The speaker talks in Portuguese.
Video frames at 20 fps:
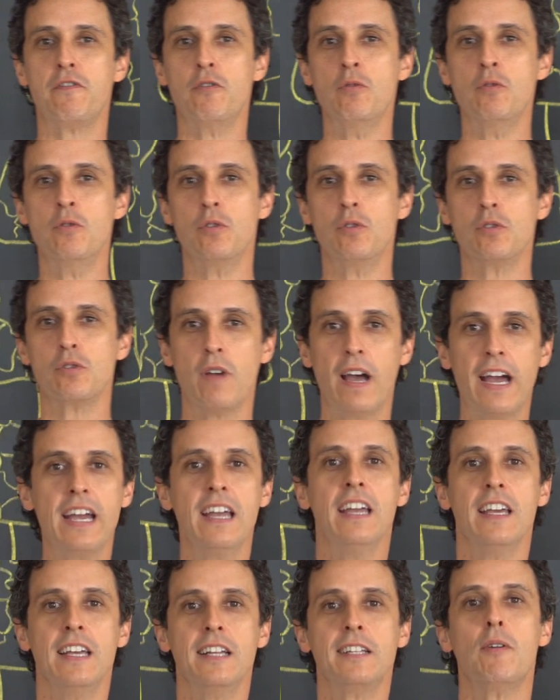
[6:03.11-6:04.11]
fungos, não
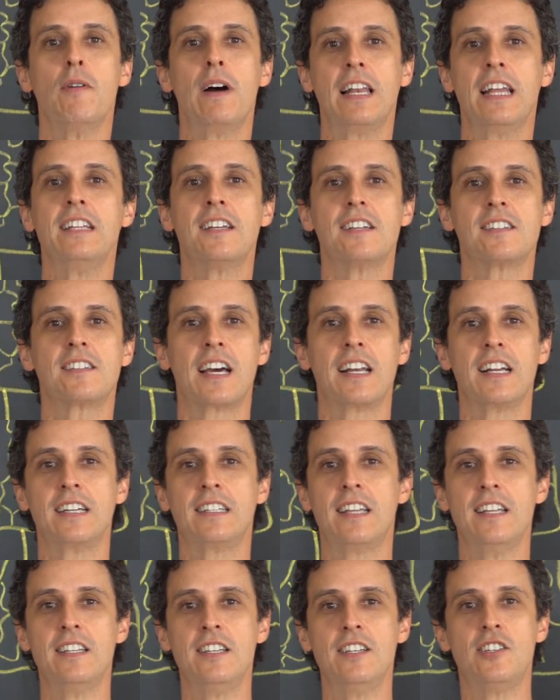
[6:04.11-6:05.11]
é? Então, além das
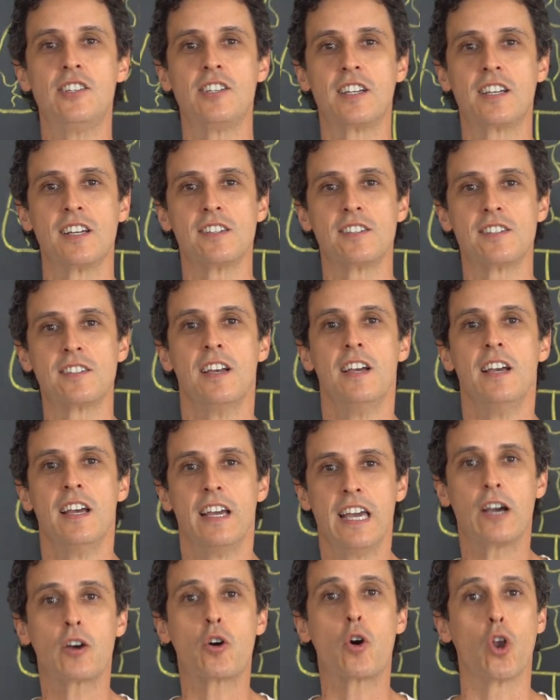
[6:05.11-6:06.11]
características
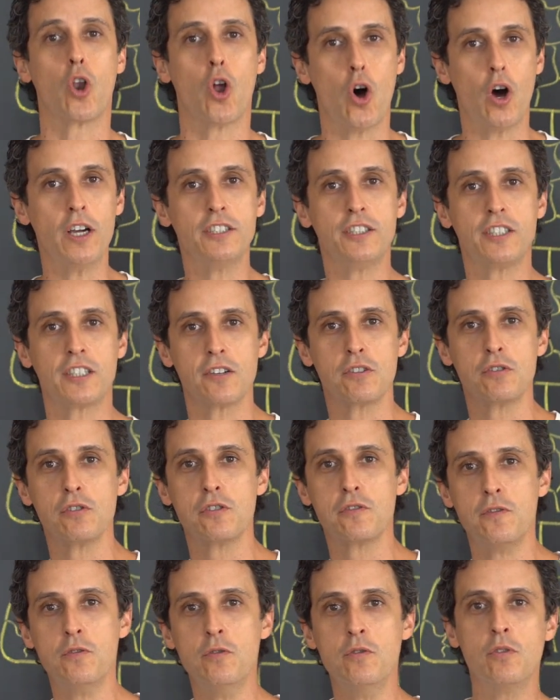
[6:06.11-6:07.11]
ecológicas
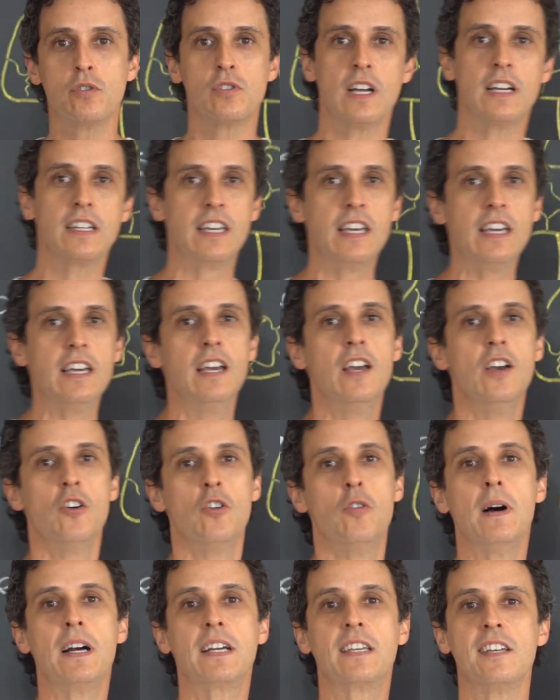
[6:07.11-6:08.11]
dos fungos, aqui
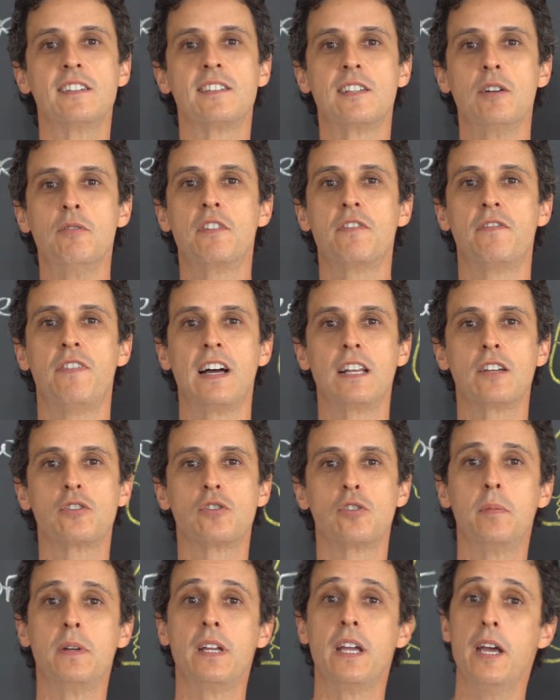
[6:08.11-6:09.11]
uma questão que fala
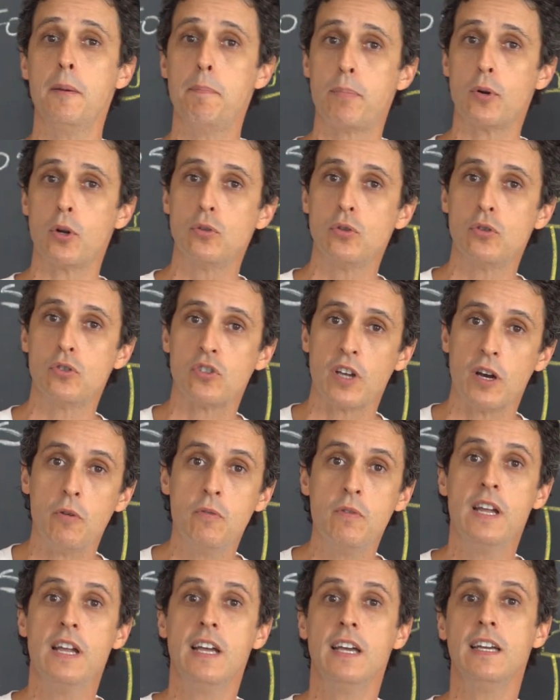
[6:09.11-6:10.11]
sobre
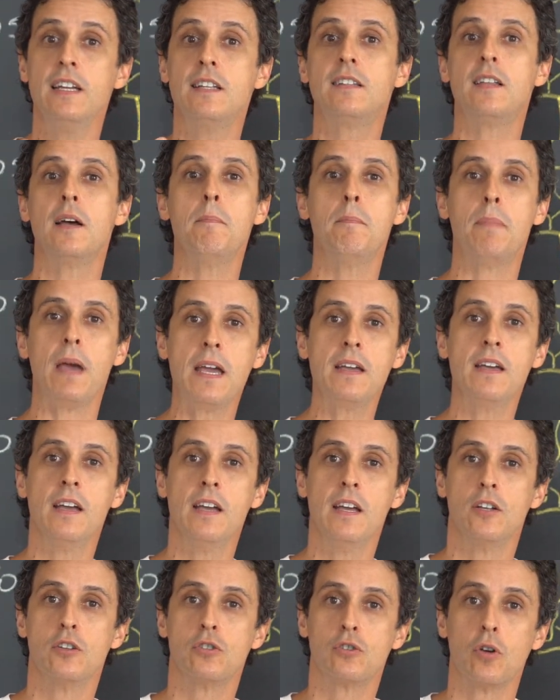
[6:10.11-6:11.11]
reprodução e
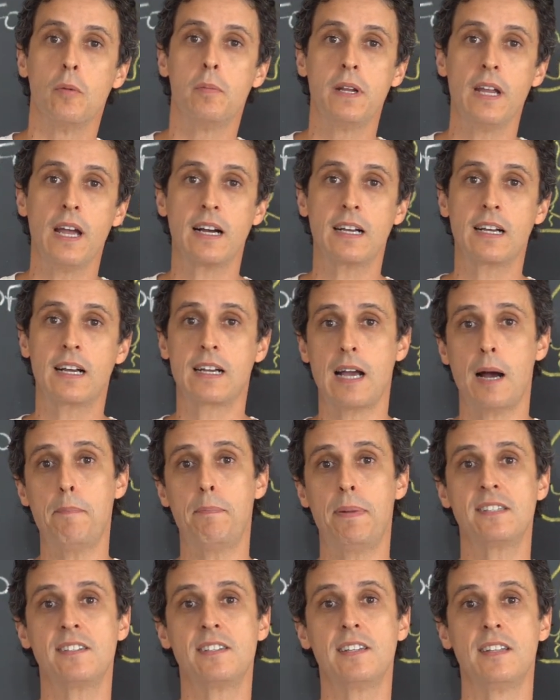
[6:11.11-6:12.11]
também sobre a
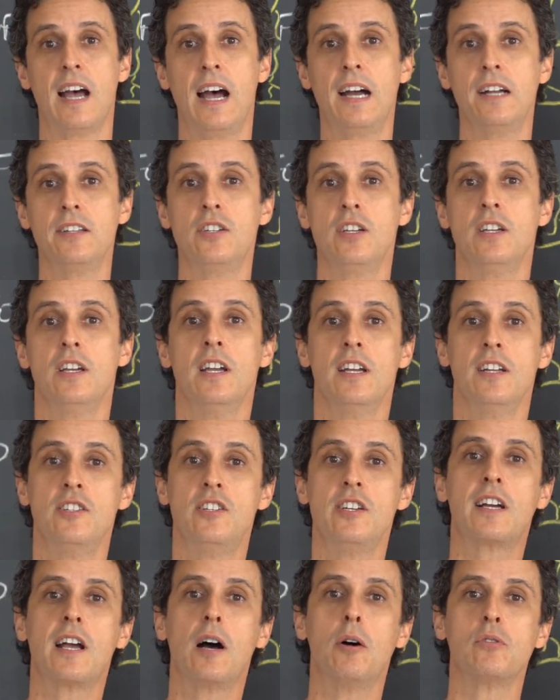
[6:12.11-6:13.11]
capacidade
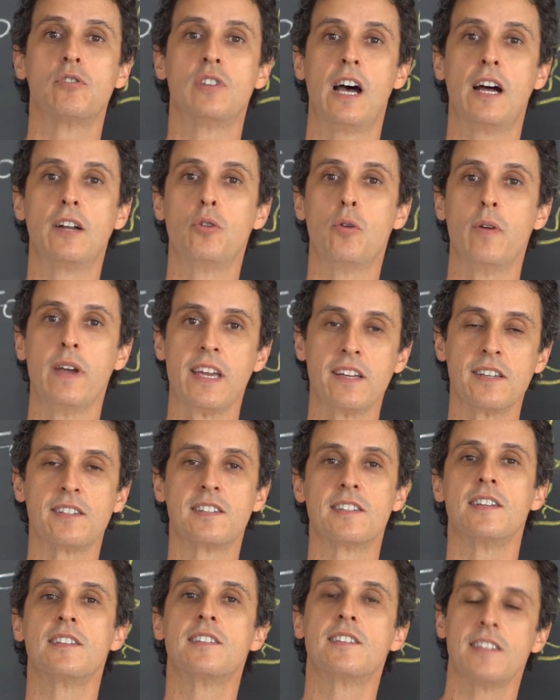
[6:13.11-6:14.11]
de causar
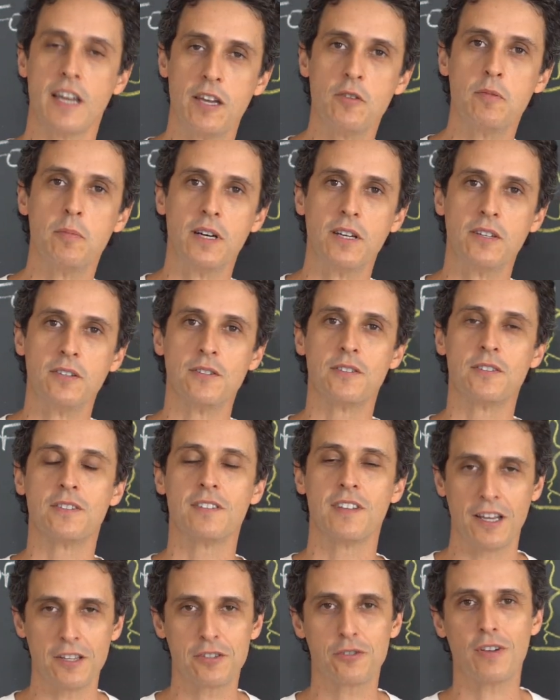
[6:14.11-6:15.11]
doenças em
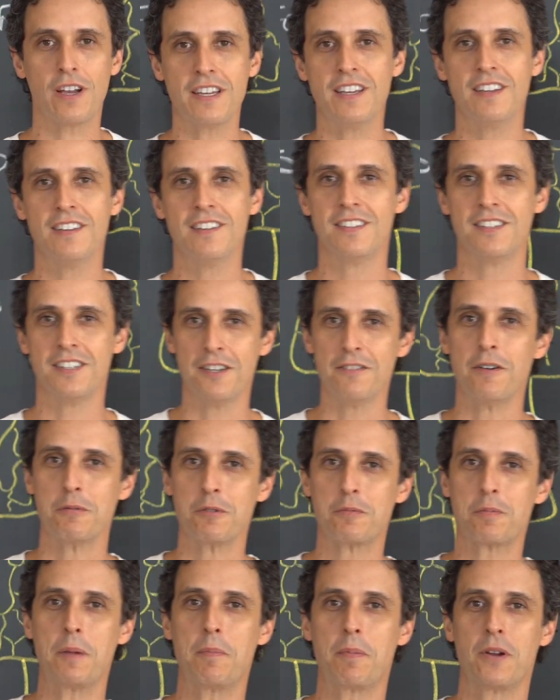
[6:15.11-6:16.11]
humanos. É isso aí e
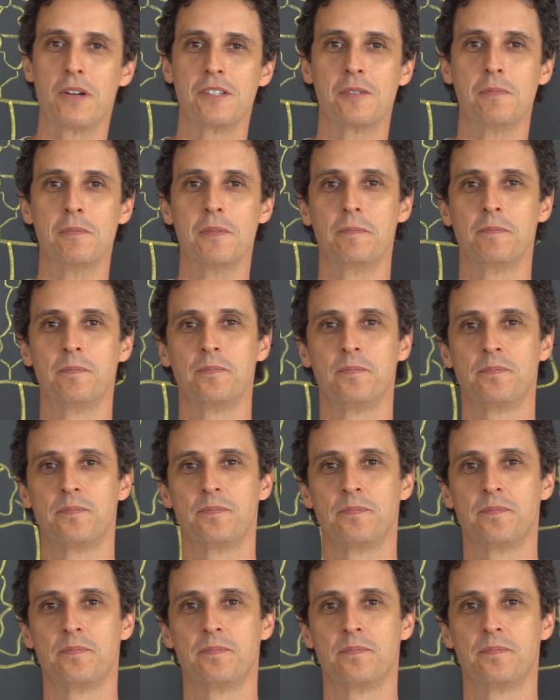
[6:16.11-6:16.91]
vamos para a próxima.